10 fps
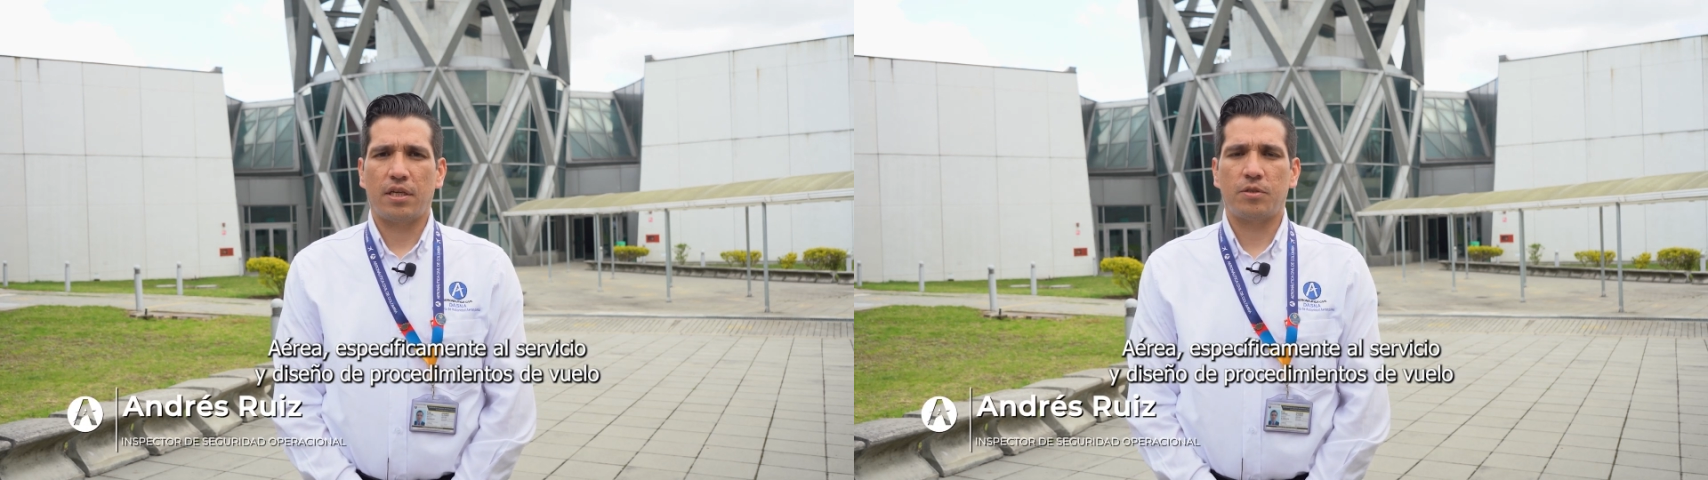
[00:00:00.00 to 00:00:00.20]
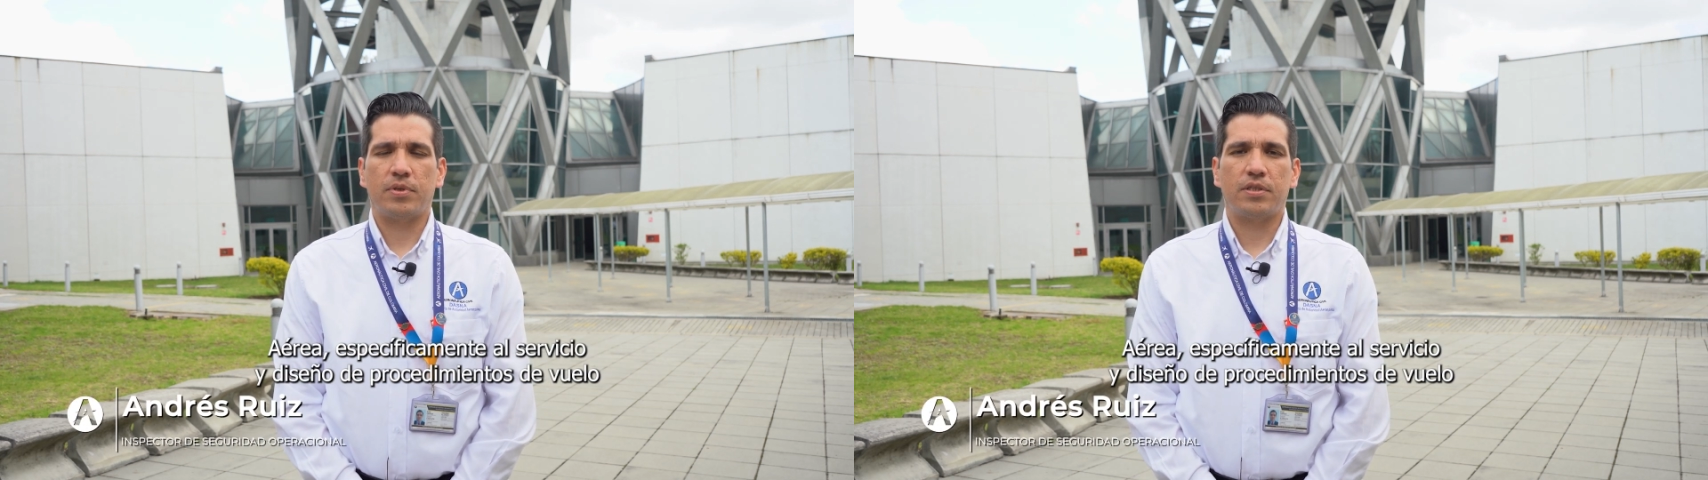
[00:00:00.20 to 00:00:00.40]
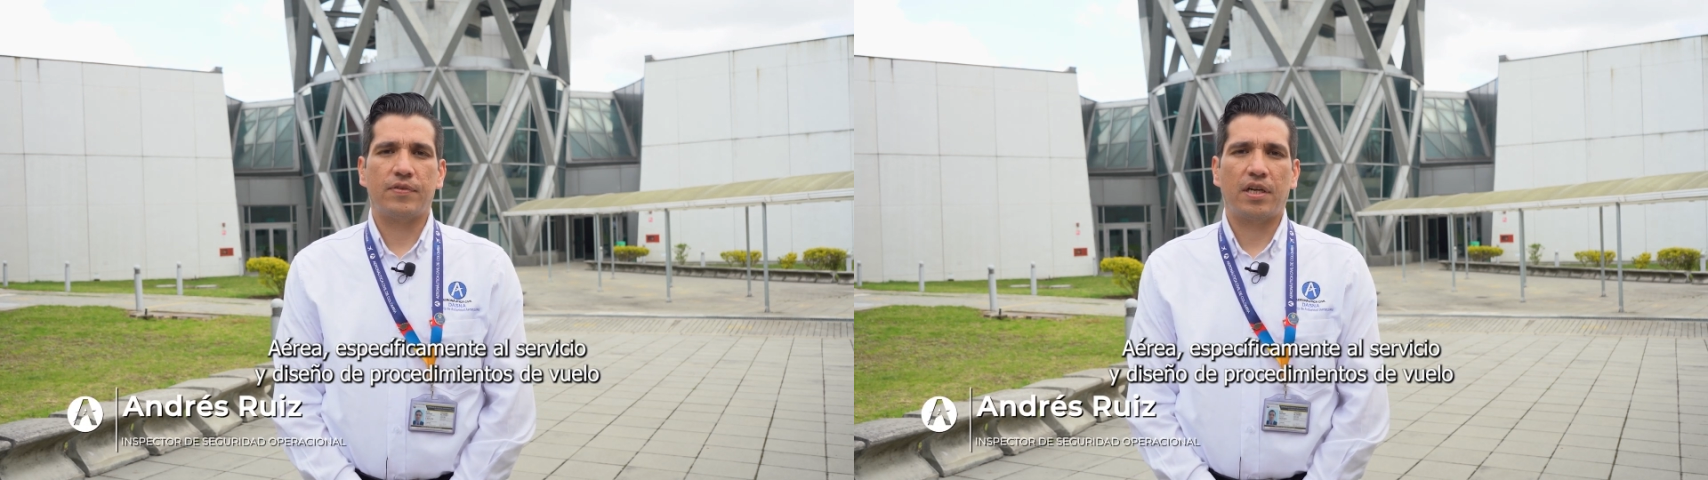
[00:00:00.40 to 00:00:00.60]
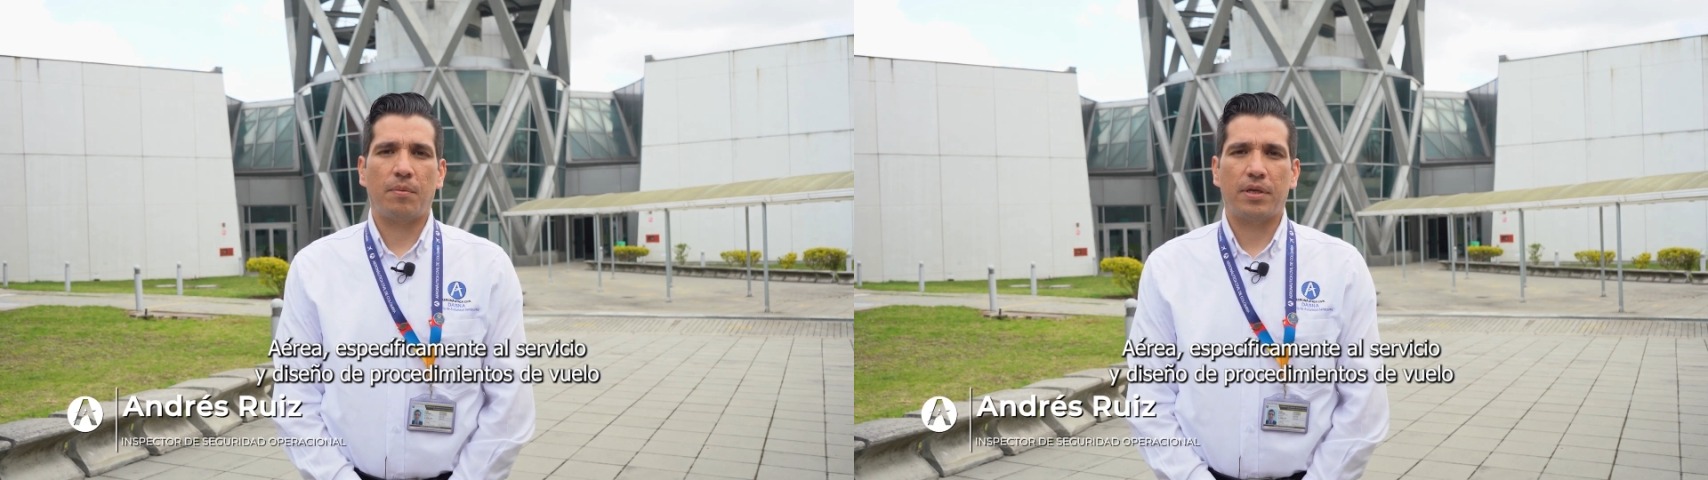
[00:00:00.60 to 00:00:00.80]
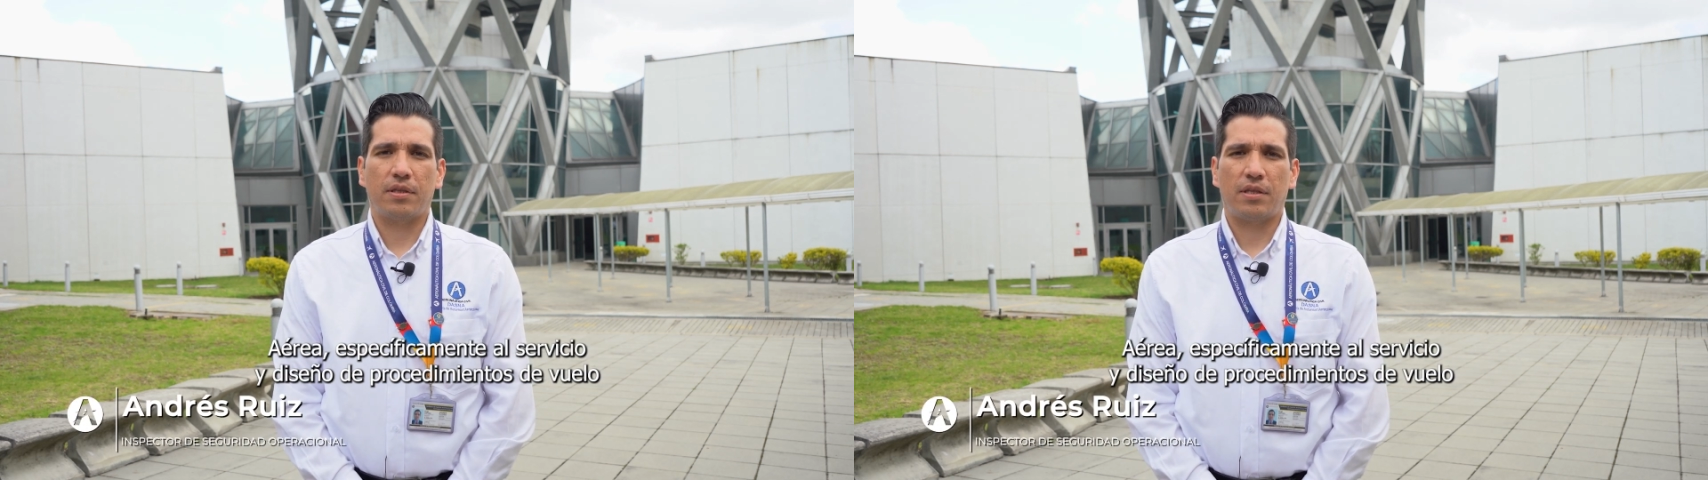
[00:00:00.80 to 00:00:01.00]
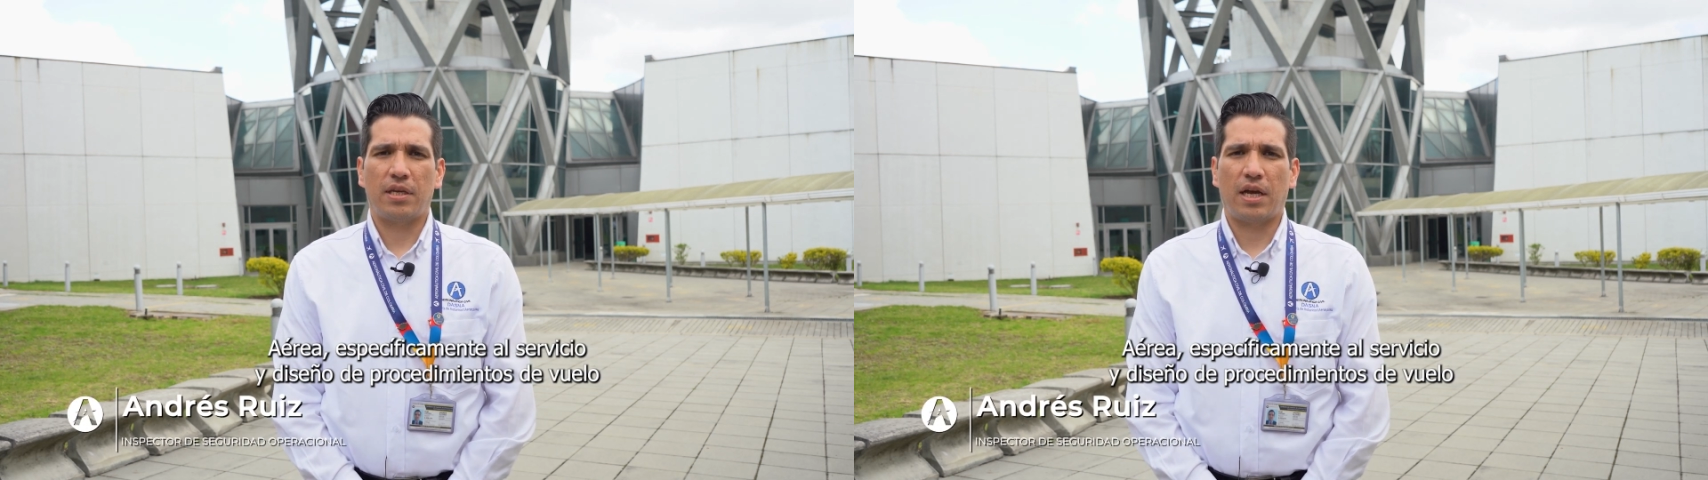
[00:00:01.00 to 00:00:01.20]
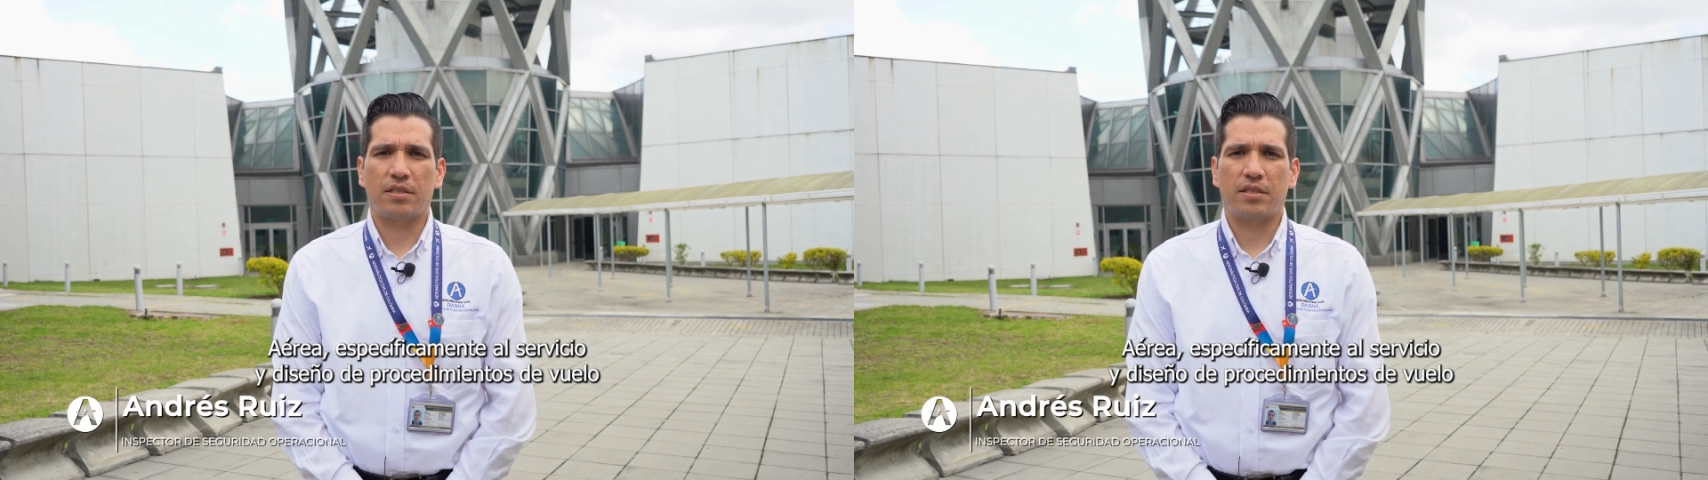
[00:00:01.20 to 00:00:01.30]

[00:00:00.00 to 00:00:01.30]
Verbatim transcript: específicamente